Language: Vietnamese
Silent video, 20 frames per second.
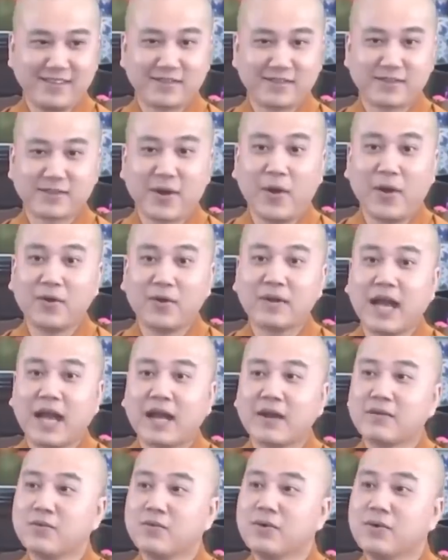tổ
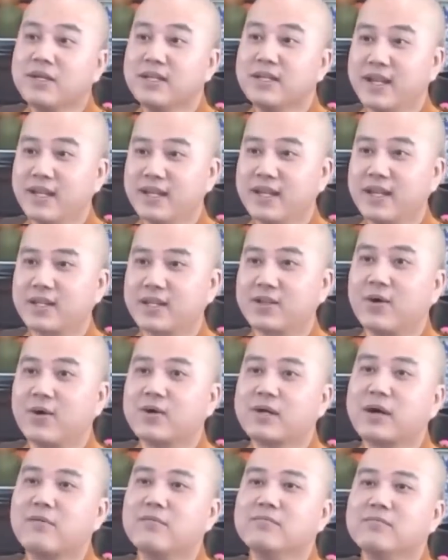đã quy định là
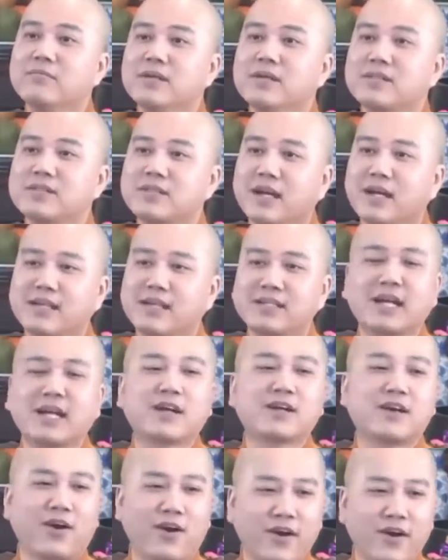tổ không bước chân
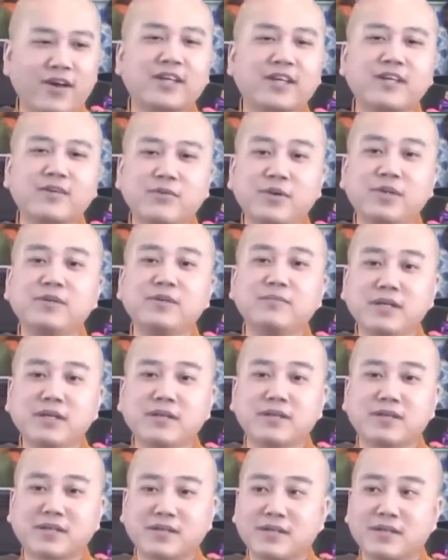ra khỏi cái quy
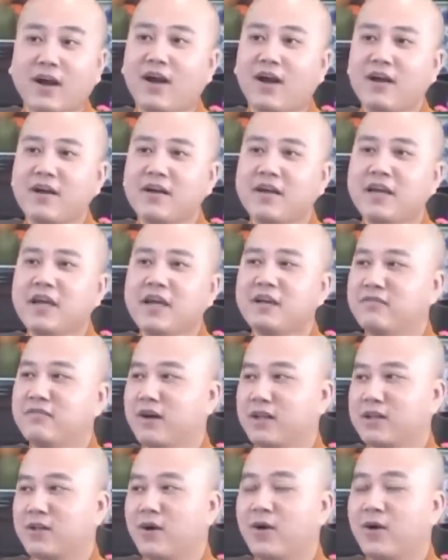mức đó
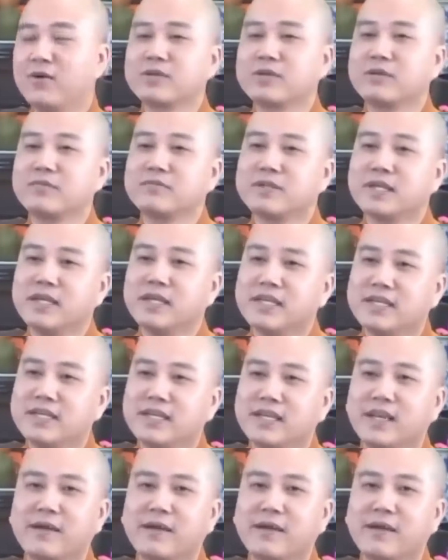và tổ trong khi